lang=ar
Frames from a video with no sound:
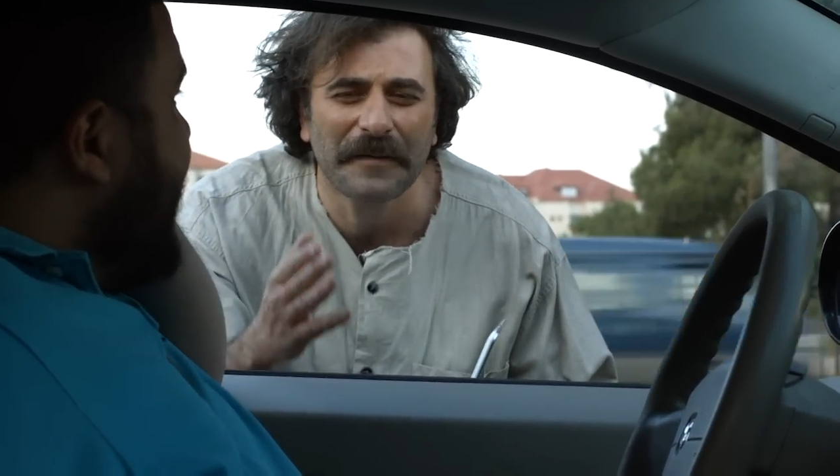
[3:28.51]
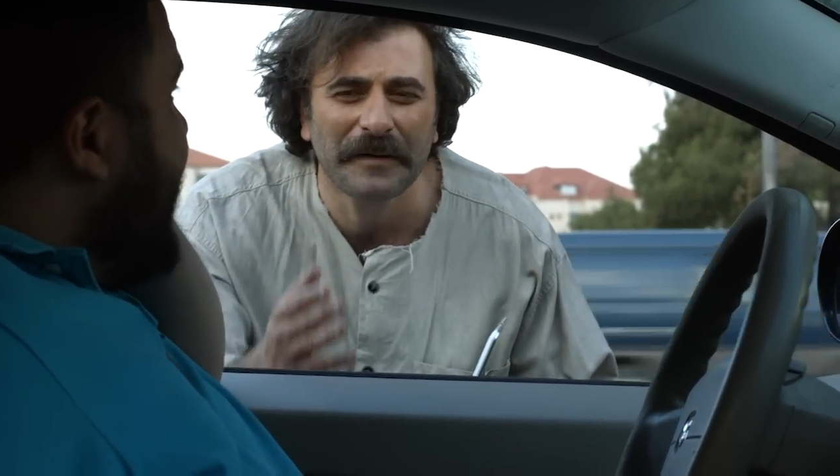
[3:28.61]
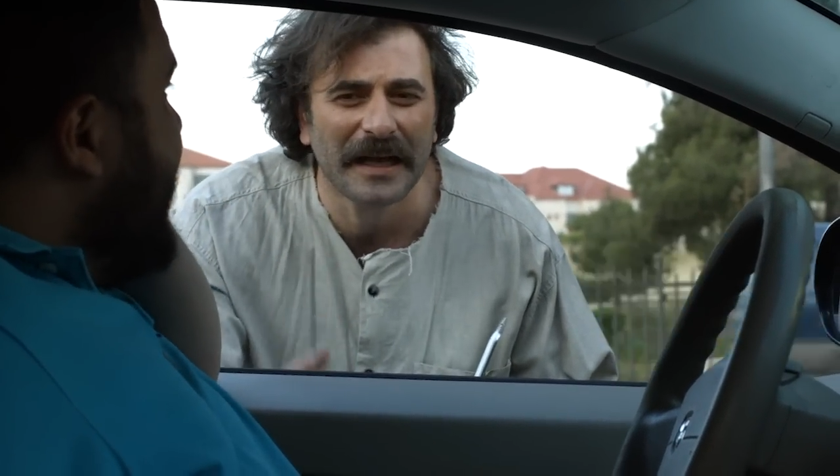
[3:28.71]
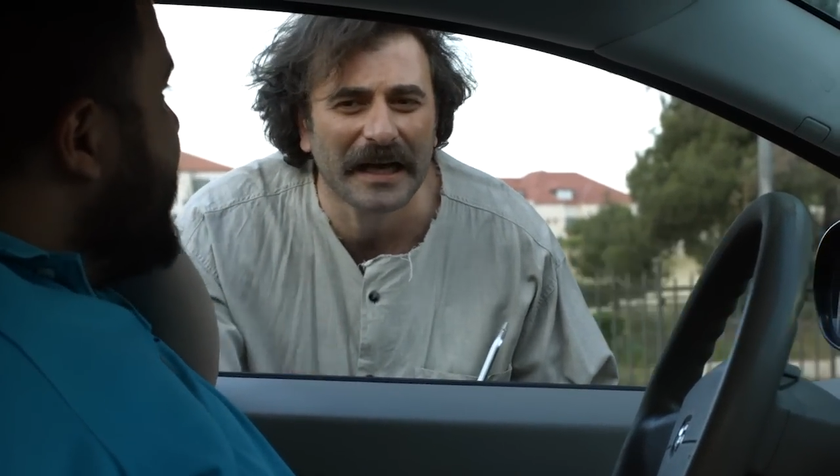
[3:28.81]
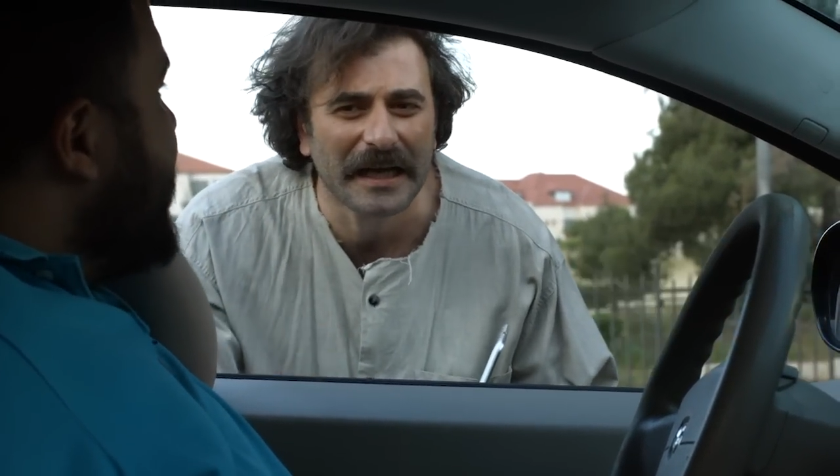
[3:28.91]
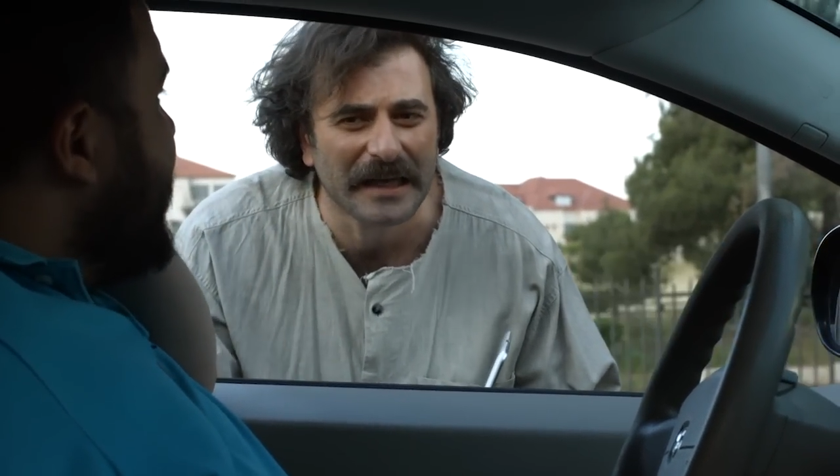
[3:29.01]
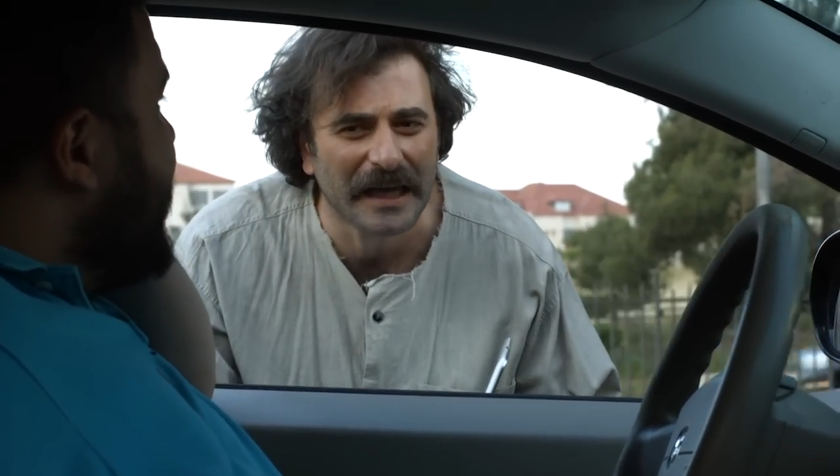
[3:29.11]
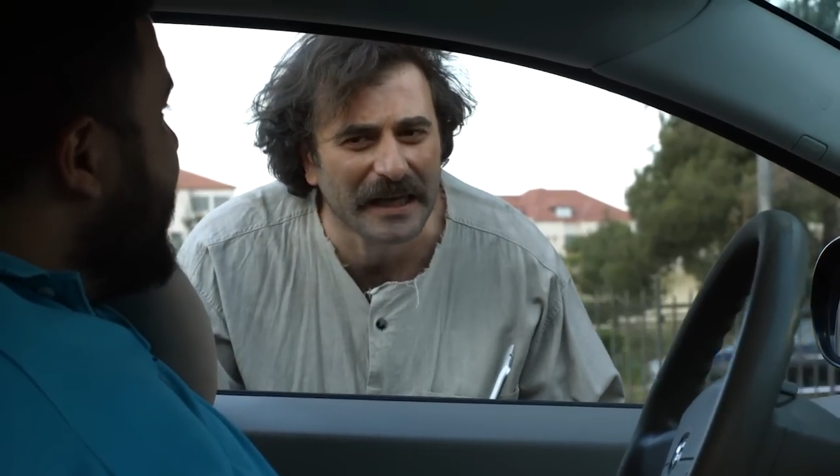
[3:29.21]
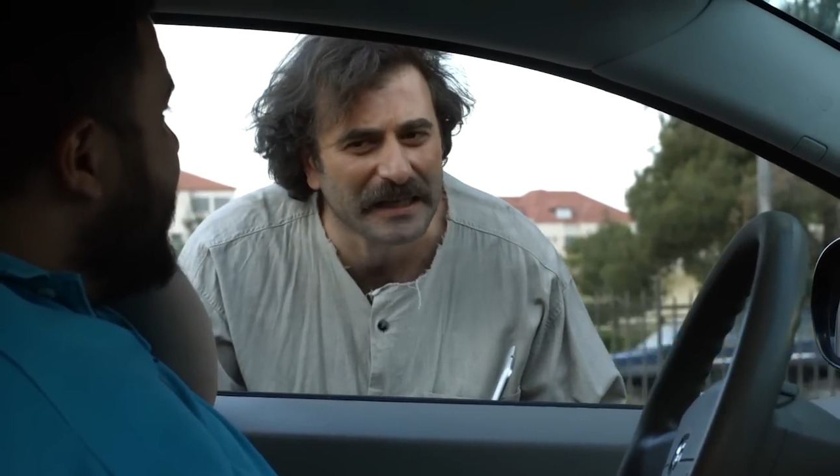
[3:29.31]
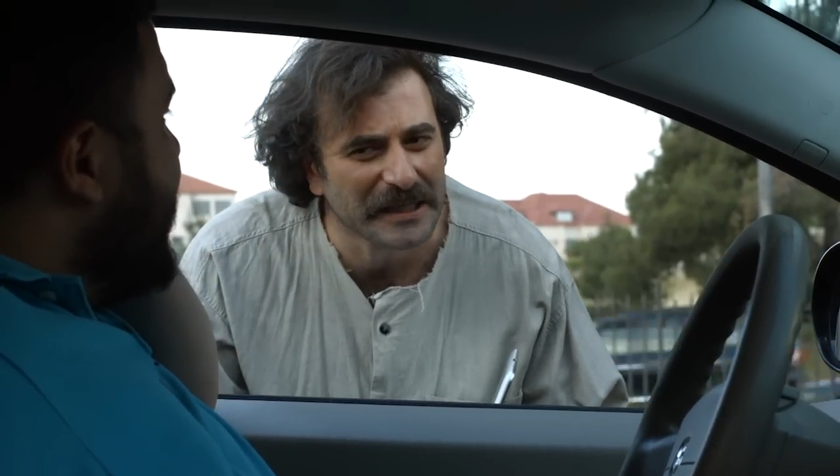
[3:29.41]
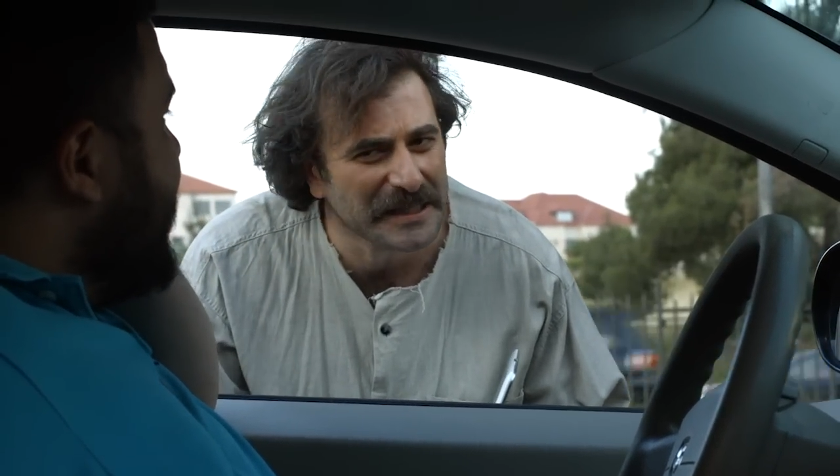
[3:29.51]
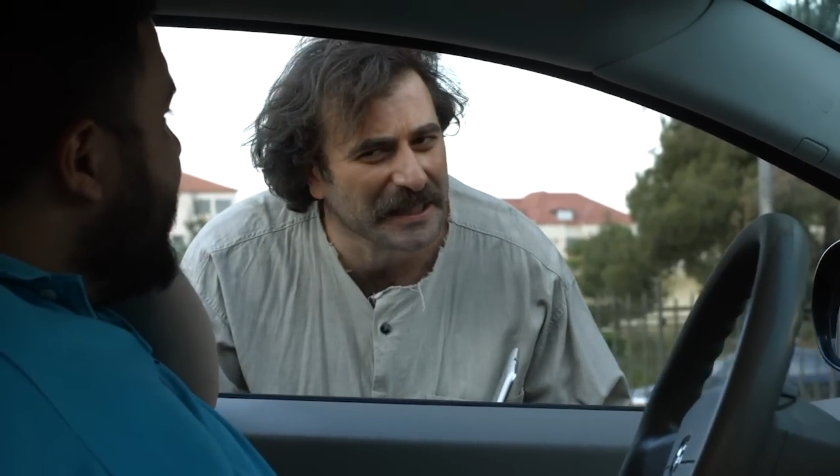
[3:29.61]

ابكي لك على التارجت قصة